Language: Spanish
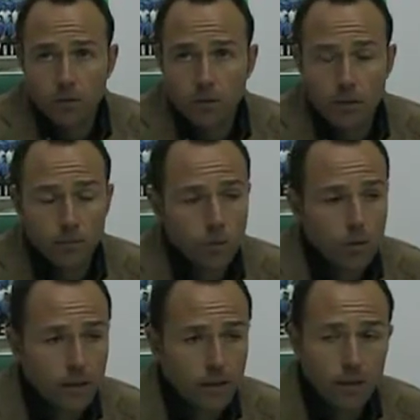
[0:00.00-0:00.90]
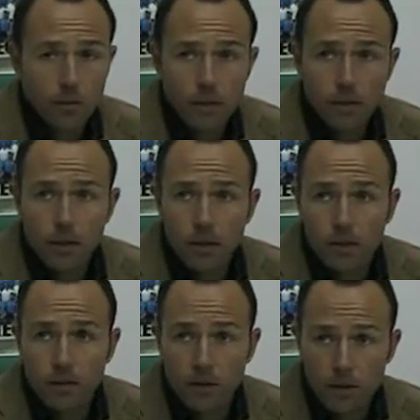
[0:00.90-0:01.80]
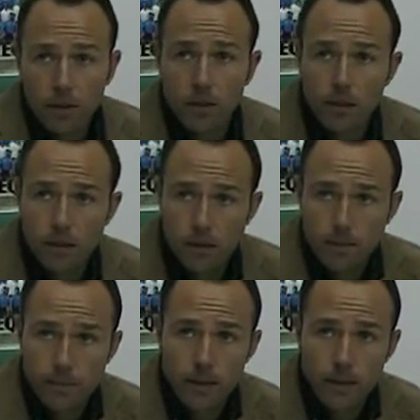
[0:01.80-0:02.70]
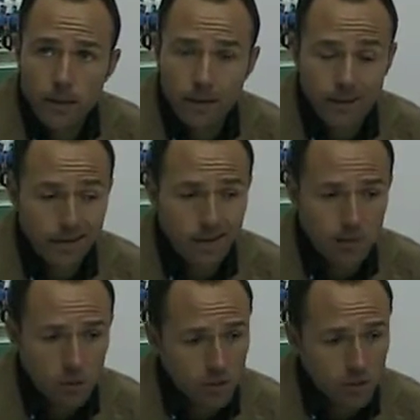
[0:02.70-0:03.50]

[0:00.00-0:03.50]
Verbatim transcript: pero tampoco le han llegado balones en las condiciones que, que requeríamos.